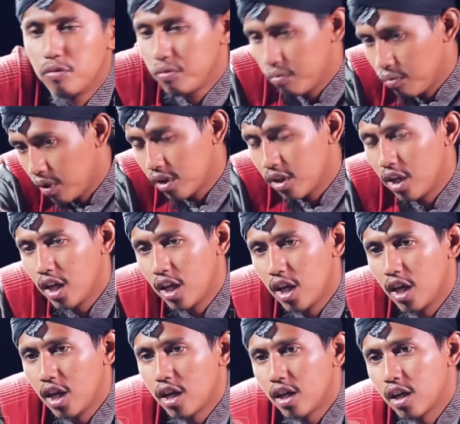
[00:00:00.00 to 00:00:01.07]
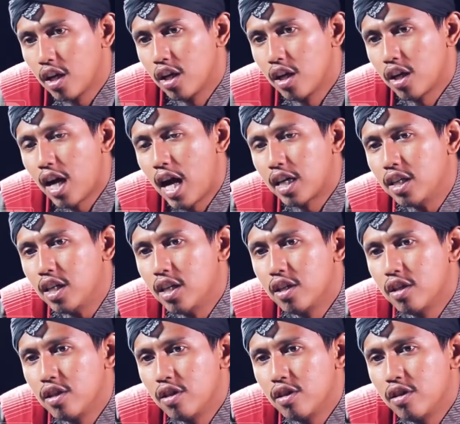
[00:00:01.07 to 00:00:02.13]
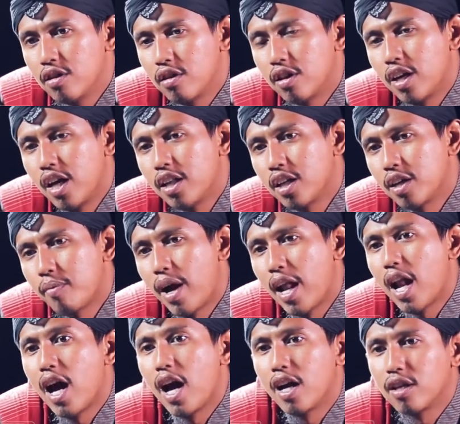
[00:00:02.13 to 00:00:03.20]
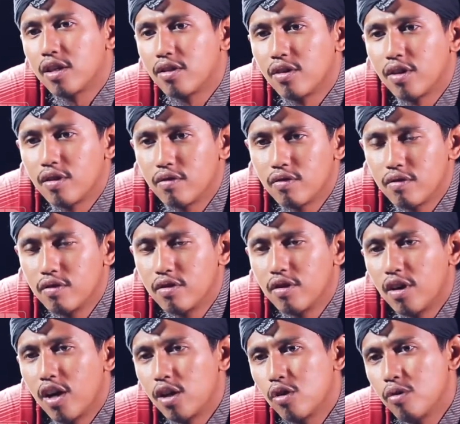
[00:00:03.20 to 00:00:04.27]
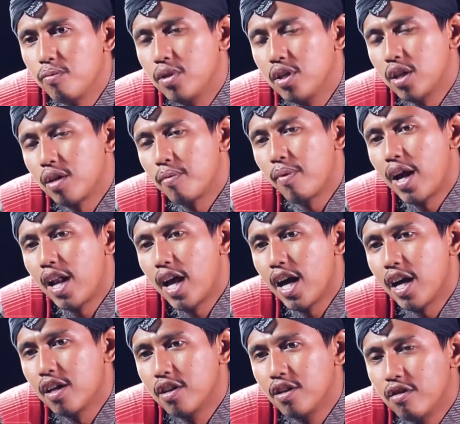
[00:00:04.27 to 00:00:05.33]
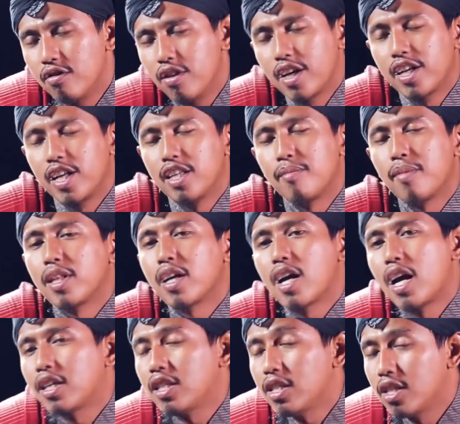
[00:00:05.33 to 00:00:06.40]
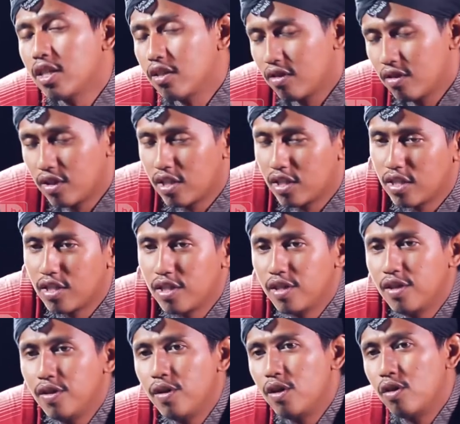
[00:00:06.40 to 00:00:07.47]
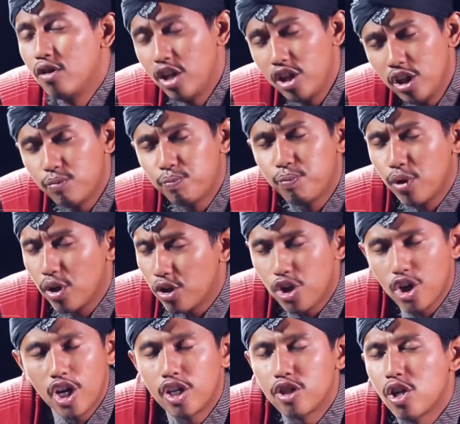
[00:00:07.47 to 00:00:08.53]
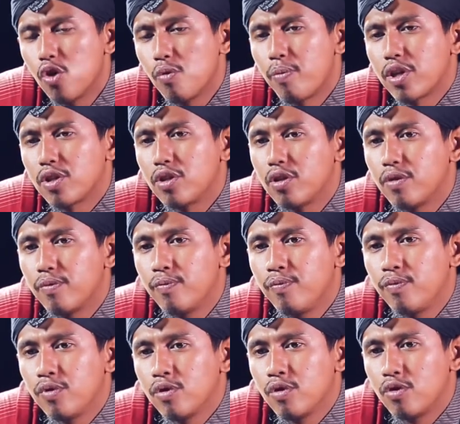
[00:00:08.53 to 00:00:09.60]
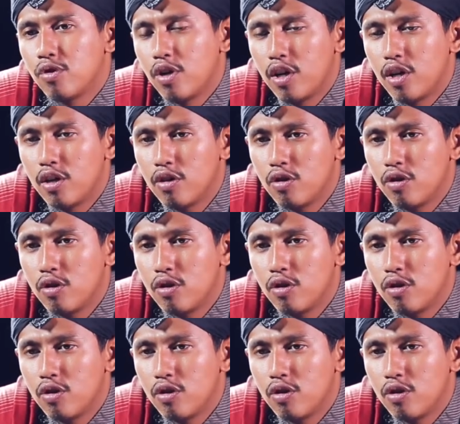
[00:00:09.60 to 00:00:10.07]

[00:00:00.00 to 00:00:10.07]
bidik e, kaki kenaknya kepala gitu kan. Atau bidik kepala udah kenaknya mata kaki. E, nah ini bidikannya selalu pas nih. Nah,